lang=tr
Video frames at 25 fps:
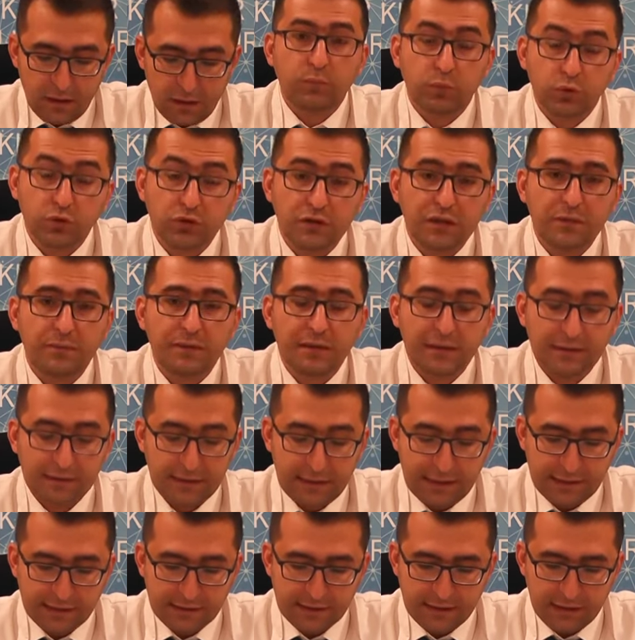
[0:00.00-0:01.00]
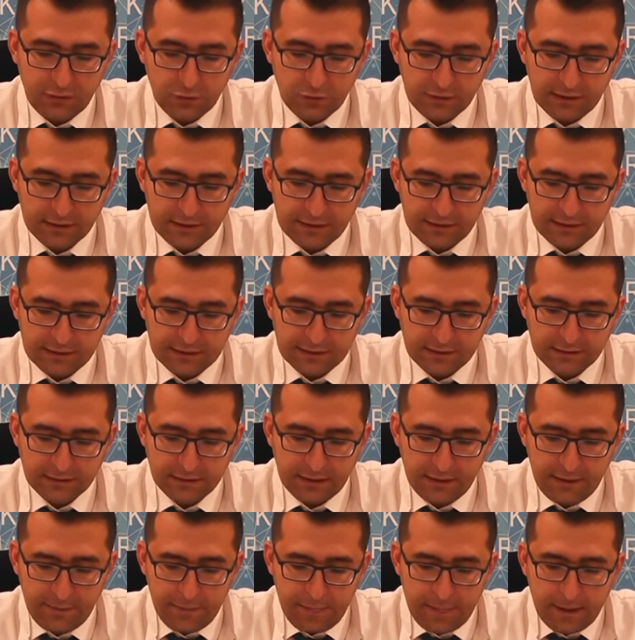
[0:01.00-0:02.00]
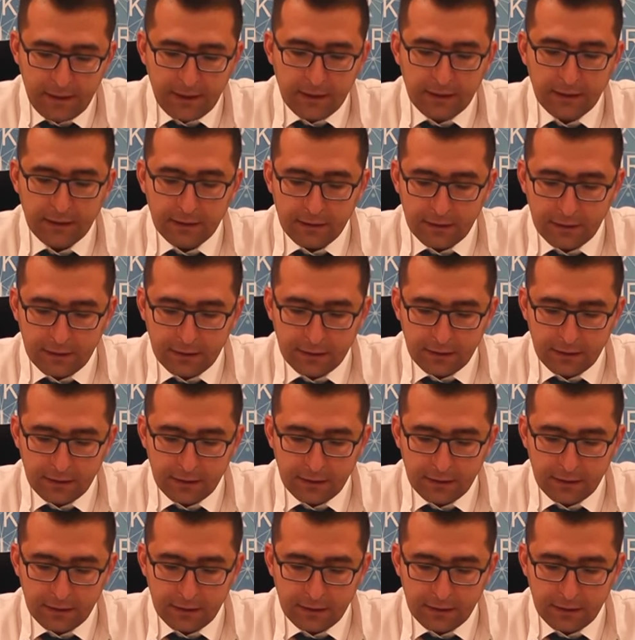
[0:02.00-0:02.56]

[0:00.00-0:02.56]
Bununla birlikte etkin yönetildiğinde e,